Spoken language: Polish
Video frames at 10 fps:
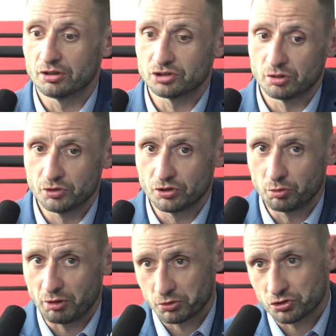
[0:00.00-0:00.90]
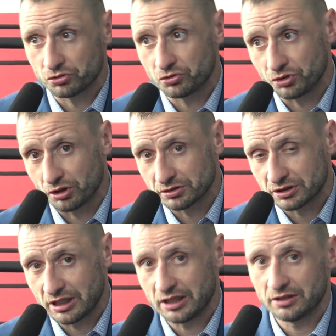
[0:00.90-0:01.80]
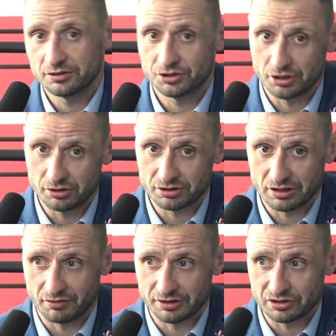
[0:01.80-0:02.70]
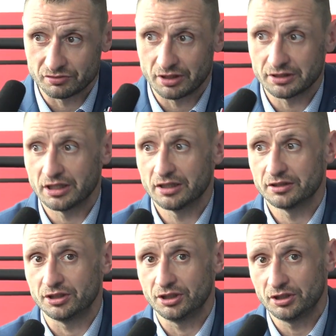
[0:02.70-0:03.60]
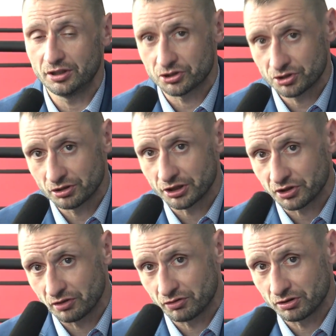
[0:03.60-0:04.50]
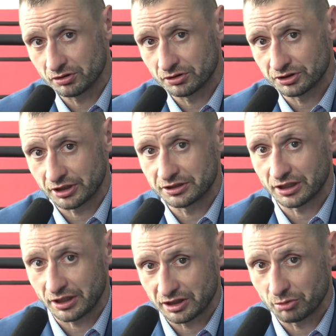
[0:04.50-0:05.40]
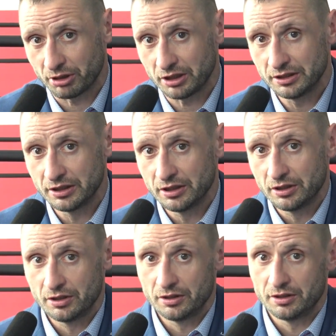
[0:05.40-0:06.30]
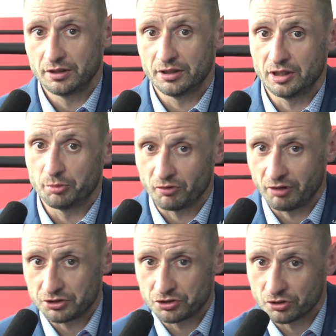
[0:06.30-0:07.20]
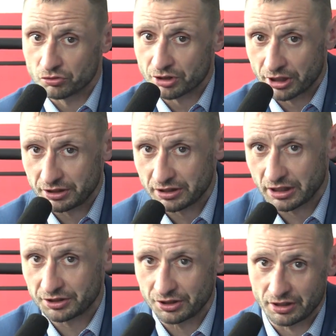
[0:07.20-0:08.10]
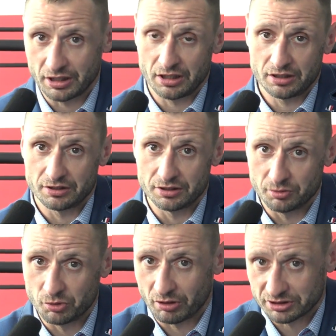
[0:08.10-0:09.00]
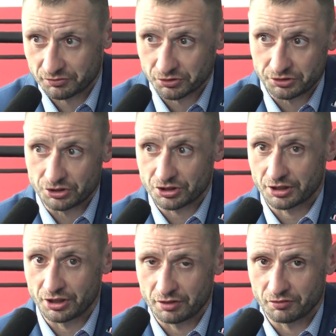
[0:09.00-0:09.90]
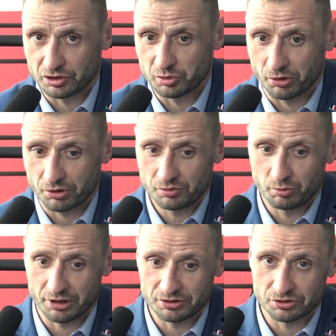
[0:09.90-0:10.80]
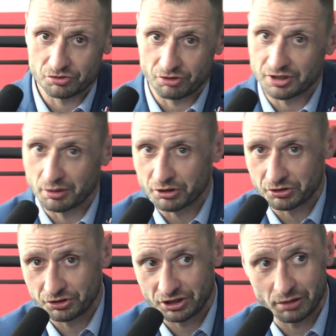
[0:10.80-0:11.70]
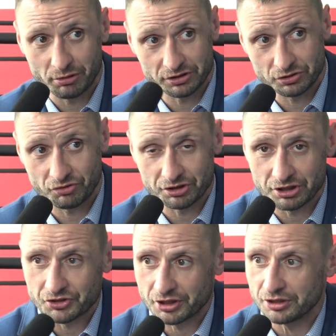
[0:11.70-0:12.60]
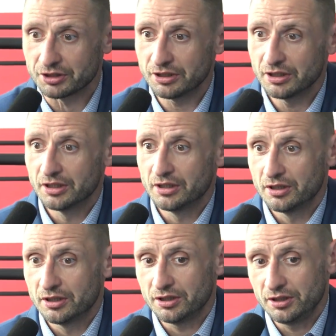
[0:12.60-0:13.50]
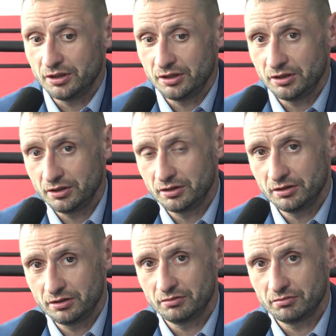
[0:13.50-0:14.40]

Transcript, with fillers: Osobno grupa początkująca, średnio zaawansowana i jeszcze dodatkowo sekcja kettlebell. E, prowadzi to Ukrainka Kira, e, była zawodniczka Gierewoj Sport. Bardzo świetna metodyka, bardzo świetne treningi. I